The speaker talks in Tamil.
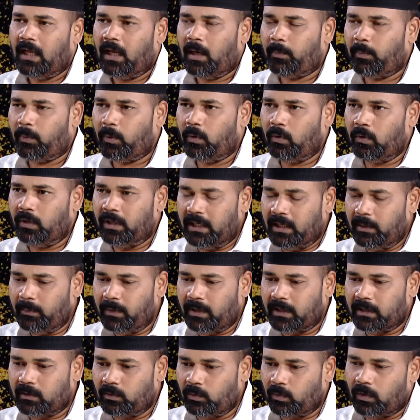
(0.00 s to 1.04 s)
அப்போது
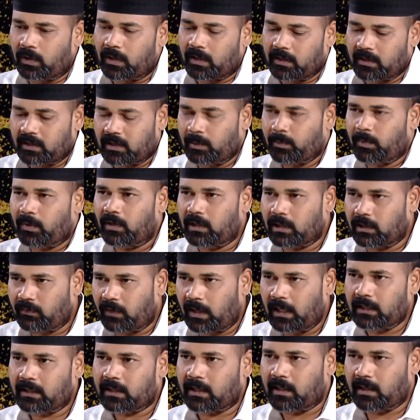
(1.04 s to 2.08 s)
இனிமேட்டும் உங்கள்கிட்ட தீபாவளிக்கு
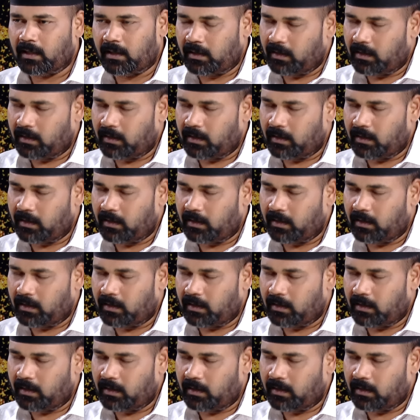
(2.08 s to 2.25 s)
வாழ்த்து